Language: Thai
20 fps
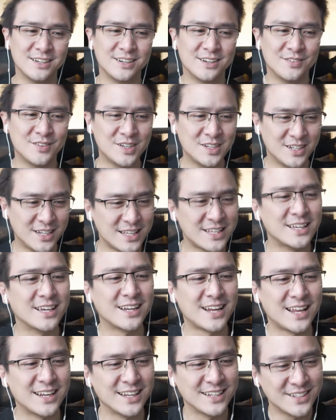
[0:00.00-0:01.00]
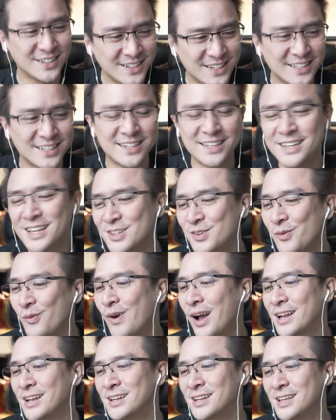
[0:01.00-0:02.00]
มันดีขนาดนั้นก็ดีได้ทุก
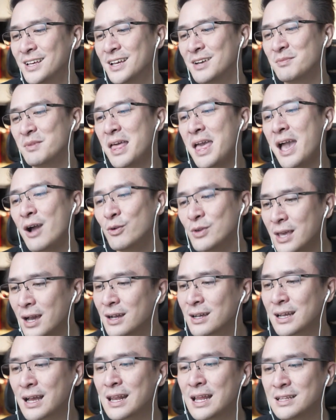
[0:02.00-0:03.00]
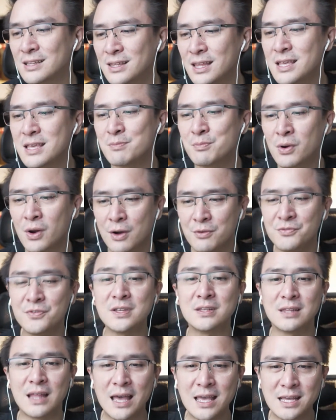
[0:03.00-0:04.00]
วันนะครับ แล้วยังการันตี
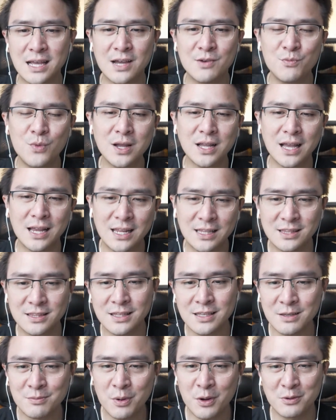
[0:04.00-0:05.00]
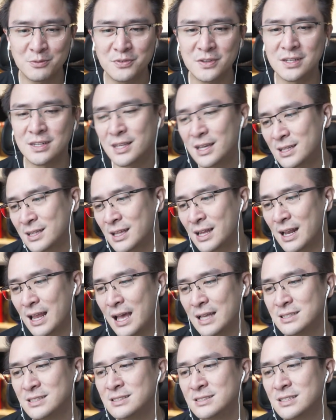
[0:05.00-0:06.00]
profit ไอ้คำว่าการันตี profit นี่อันตรา
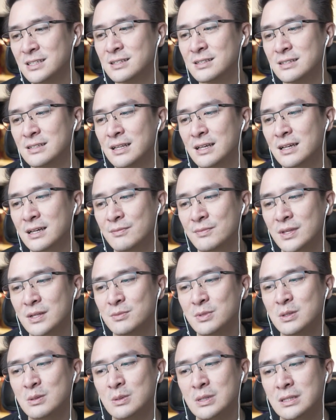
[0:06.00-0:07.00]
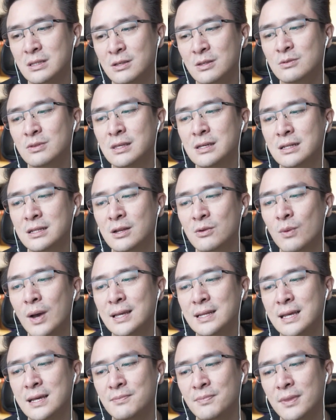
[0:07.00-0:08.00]
ยจริง ๆเลยนะครับ งั้นเพื่อนๆก็ต้องเตือนกันไว้
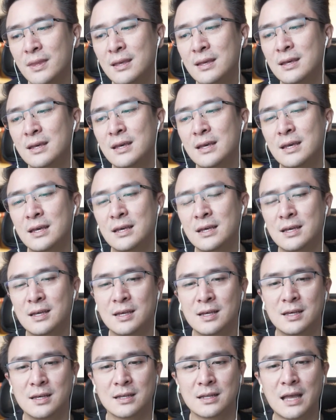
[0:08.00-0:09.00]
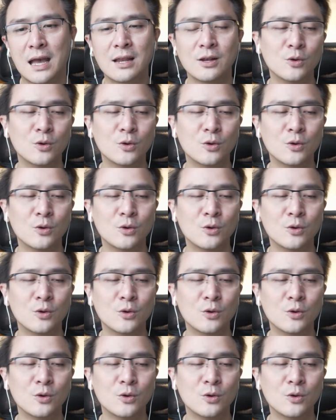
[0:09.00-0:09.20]
นะ การล